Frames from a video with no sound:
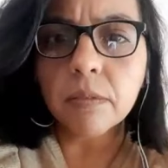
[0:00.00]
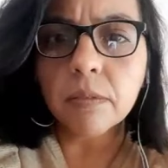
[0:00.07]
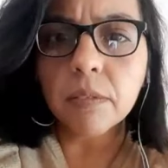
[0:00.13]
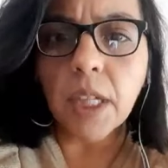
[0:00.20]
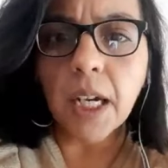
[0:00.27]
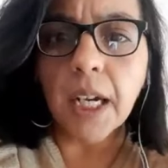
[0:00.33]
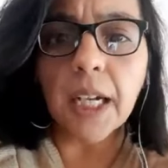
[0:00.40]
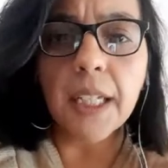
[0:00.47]

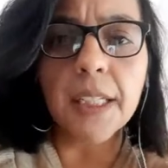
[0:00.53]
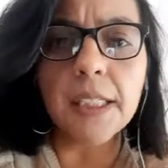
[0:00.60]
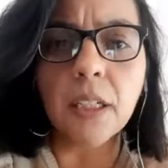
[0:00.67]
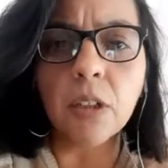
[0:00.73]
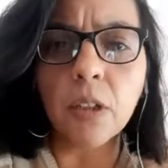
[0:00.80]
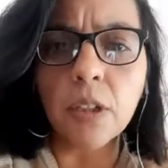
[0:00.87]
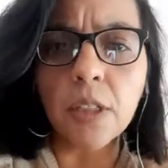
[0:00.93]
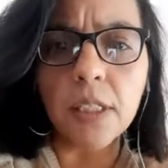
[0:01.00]
Acá Alicia
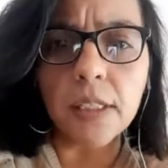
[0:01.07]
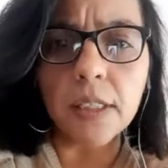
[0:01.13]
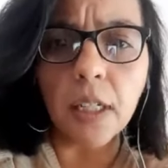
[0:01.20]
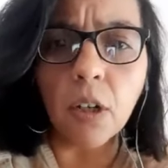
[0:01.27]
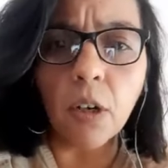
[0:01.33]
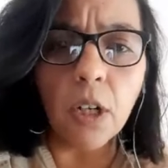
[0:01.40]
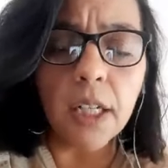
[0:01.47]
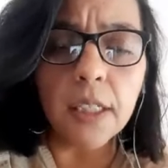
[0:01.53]
nos
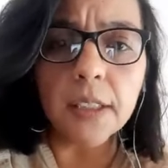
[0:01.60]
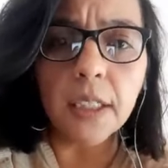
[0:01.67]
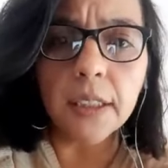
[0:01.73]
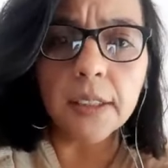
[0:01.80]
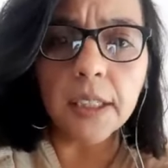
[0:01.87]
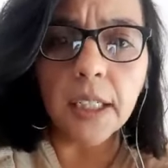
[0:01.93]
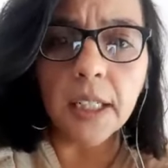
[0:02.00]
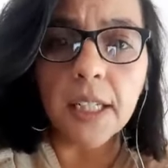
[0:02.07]
dice, hola,
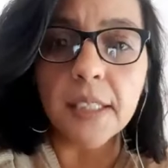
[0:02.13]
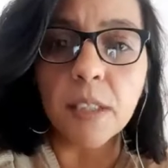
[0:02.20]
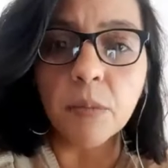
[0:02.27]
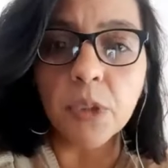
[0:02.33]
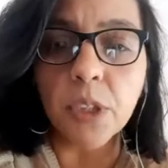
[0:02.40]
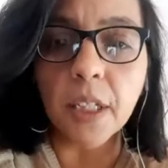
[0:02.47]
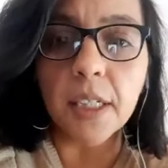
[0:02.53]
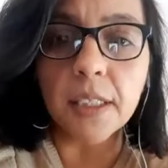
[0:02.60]
excelente clase,
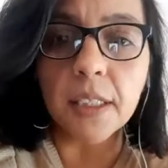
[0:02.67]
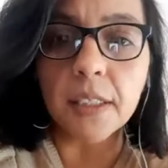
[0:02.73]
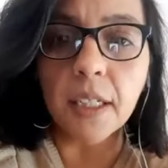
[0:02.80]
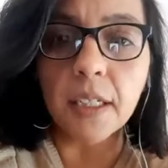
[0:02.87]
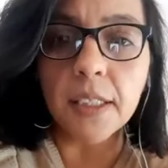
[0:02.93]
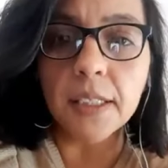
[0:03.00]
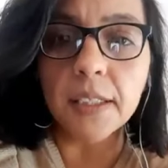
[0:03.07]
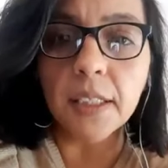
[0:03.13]
muchas gracias
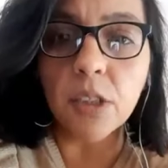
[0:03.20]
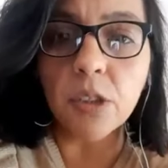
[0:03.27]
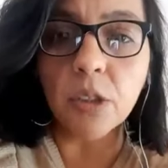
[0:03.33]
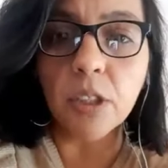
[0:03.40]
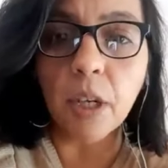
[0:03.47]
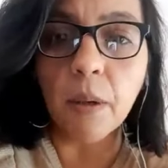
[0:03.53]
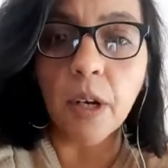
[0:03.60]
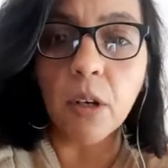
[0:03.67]
Alicia, yo
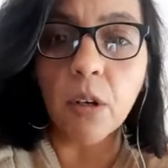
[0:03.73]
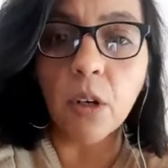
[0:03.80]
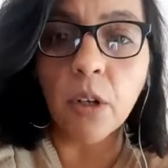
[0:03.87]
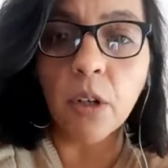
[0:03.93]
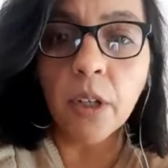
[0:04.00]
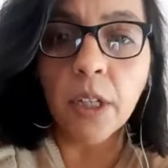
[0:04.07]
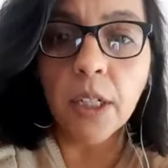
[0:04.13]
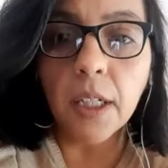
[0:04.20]

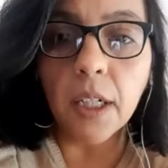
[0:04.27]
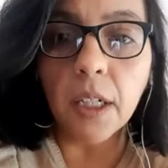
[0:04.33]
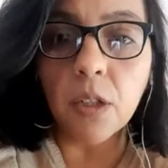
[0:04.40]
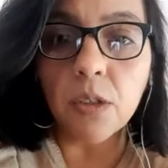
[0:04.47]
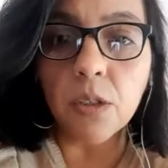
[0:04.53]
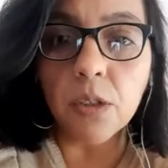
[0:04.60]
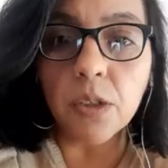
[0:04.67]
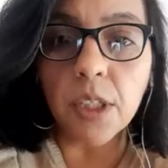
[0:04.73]
trabajo en
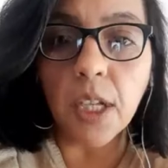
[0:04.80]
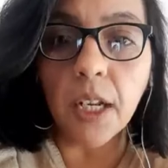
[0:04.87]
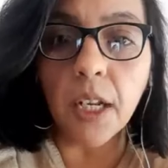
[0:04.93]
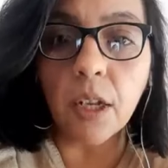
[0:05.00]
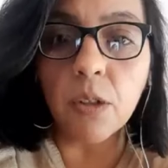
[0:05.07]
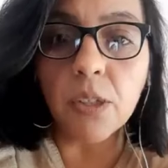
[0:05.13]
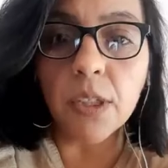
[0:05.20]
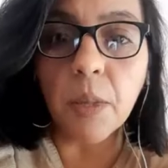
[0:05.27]
lo social,
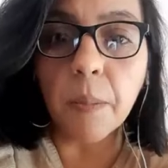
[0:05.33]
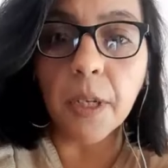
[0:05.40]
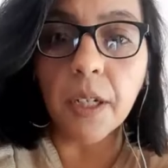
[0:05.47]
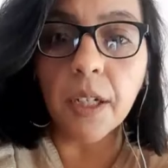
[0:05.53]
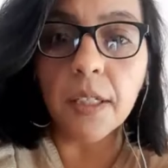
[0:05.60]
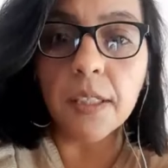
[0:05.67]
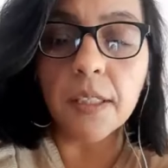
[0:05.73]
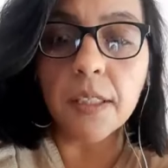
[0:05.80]
hago siempre
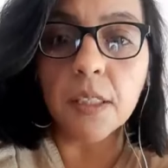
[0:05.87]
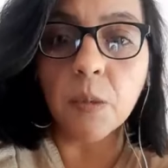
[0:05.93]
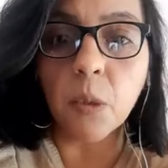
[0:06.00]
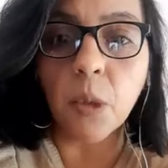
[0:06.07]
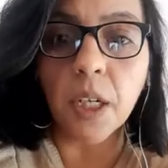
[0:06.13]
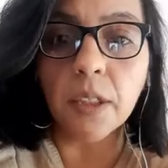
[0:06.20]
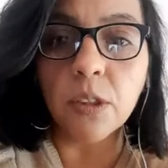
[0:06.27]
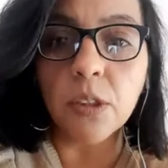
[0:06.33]
análisis y
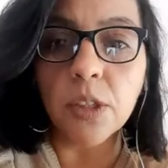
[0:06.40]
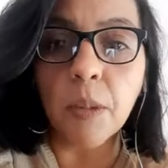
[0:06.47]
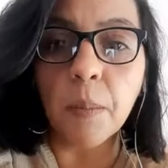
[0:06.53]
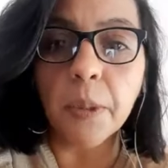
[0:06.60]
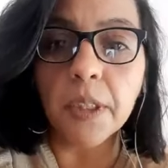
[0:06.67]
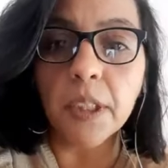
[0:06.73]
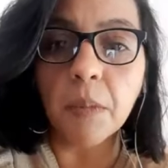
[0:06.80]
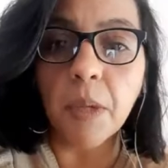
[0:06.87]
buscando
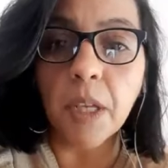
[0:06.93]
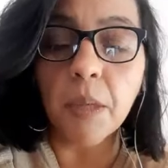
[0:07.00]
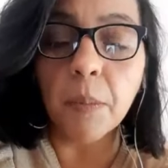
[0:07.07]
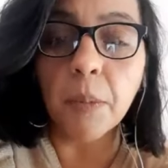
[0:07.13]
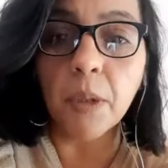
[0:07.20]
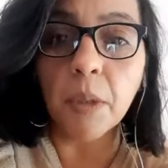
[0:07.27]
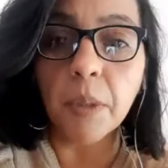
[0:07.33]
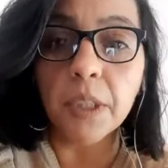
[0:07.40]
siempre temas de
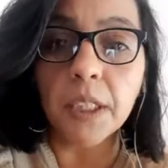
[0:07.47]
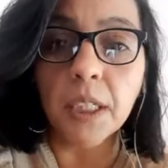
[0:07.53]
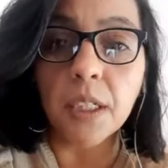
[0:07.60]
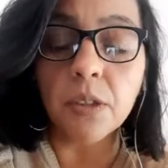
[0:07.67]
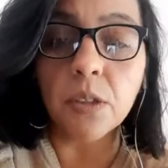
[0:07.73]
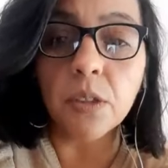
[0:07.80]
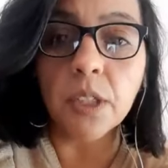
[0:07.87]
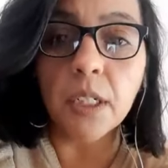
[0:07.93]

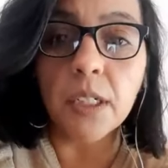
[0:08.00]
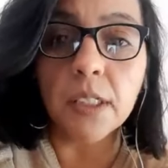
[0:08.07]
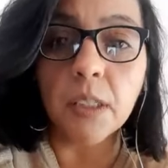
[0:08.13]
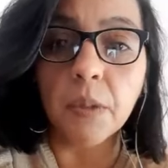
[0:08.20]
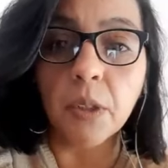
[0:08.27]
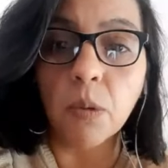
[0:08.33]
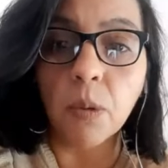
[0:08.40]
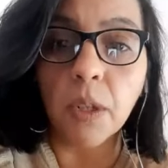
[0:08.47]
problemáticas sociales y
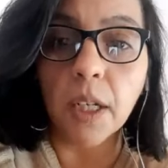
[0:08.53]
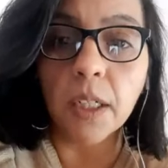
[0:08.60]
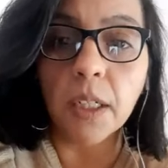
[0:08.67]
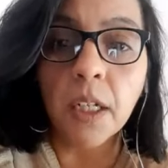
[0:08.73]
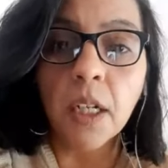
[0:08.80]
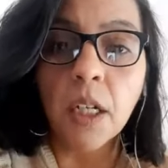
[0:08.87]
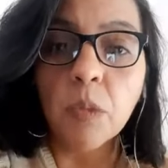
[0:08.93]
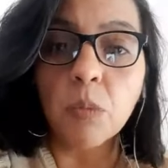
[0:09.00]
vincular.
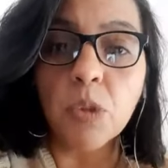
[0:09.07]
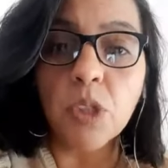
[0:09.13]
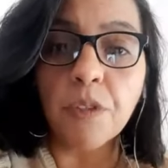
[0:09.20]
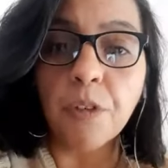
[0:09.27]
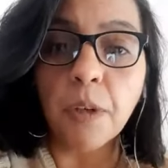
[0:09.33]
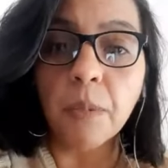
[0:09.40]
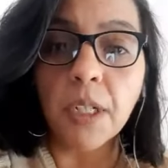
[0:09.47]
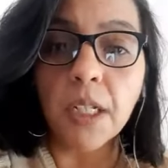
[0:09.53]
Muchas
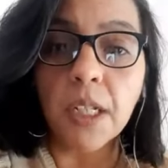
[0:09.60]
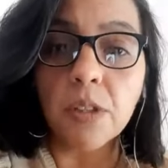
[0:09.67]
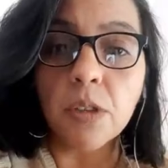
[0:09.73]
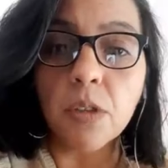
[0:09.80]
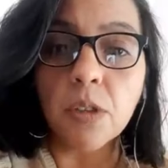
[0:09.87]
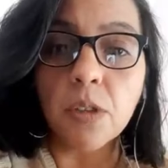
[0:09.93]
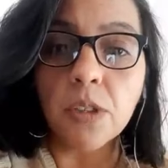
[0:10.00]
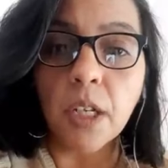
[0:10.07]
familias
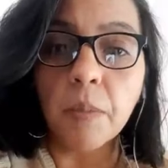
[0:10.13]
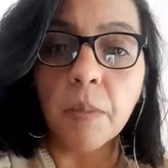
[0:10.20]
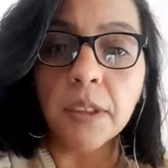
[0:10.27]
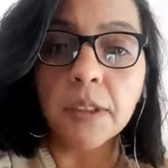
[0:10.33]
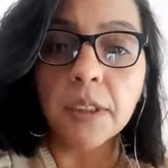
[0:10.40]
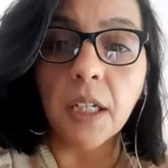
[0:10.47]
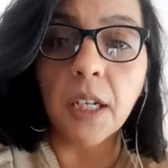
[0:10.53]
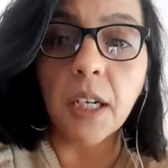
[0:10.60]
son
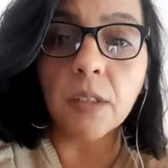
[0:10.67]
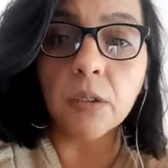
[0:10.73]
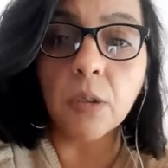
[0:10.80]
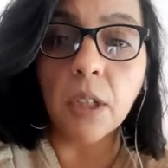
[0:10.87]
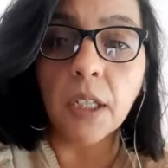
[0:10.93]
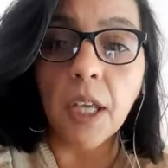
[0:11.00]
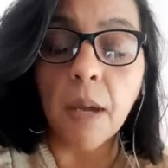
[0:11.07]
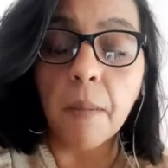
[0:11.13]
socialmente en la
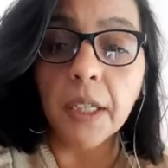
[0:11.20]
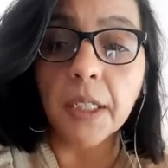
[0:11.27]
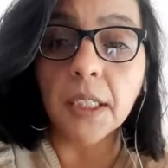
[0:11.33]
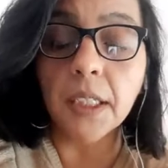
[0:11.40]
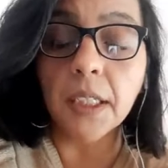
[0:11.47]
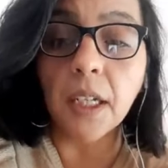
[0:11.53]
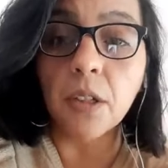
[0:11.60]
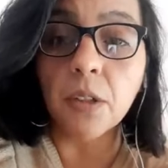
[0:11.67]
actualidad
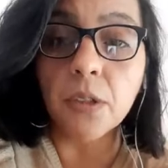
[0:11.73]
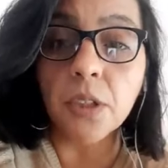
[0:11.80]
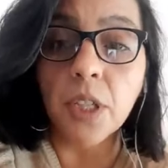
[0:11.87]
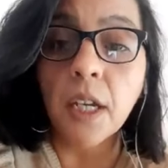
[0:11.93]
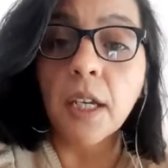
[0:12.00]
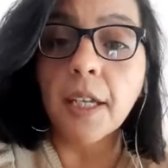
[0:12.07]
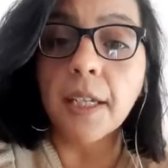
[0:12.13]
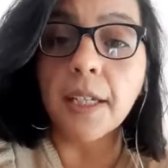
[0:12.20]
marginados.
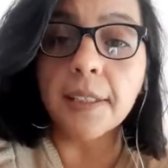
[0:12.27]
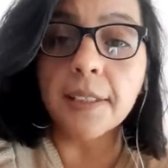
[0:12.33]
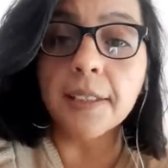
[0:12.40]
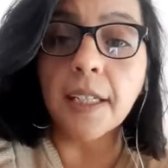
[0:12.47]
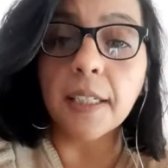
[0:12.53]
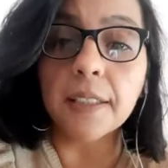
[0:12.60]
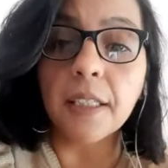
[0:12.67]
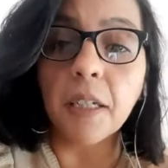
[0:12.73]

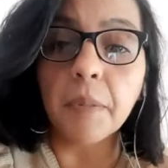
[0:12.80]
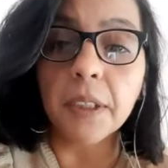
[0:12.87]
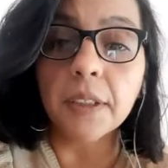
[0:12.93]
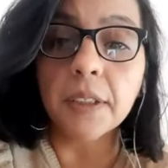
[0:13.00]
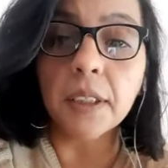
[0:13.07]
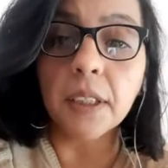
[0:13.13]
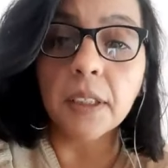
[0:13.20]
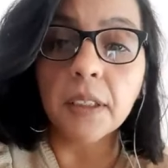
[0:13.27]

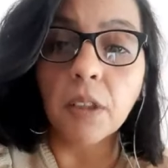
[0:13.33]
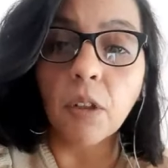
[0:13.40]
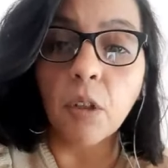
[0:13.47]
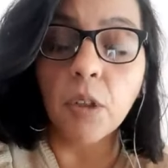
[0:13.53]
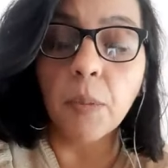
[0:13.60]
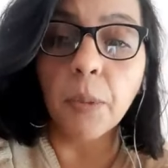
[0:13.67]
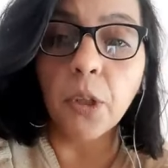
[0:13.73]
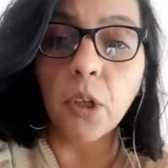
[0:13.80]
Exactamente.
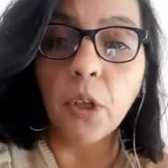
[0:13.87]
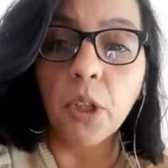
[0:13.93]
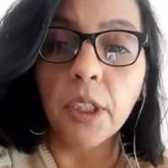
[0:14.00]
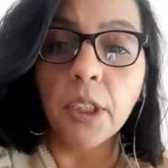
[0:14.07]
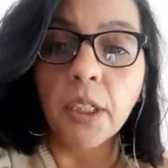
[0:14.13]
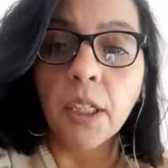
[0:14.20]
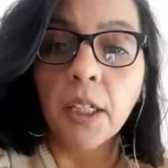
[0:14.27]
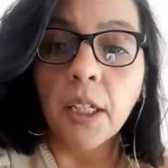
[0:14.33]
Hoy por
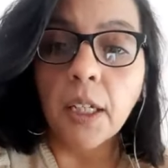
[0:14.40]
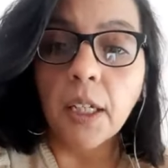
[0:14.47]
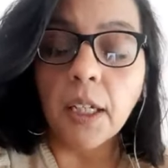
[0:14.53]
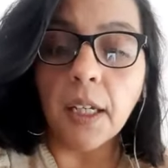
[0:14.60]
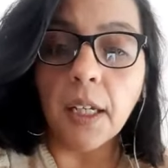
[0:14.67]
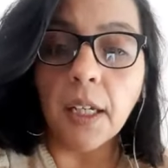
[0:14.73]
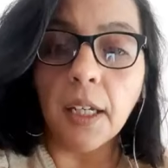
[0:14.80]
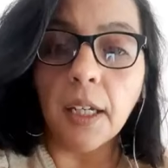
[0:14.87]
hoy
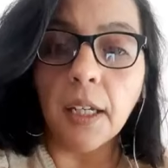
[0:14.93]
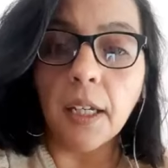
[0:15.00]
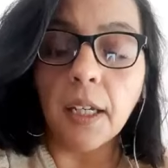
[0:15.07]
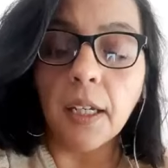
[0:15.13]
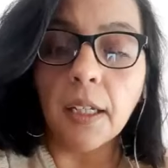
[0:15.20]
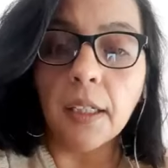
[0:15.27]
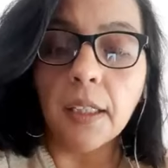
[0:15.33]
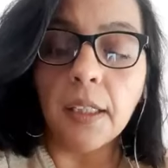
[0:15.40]
eh,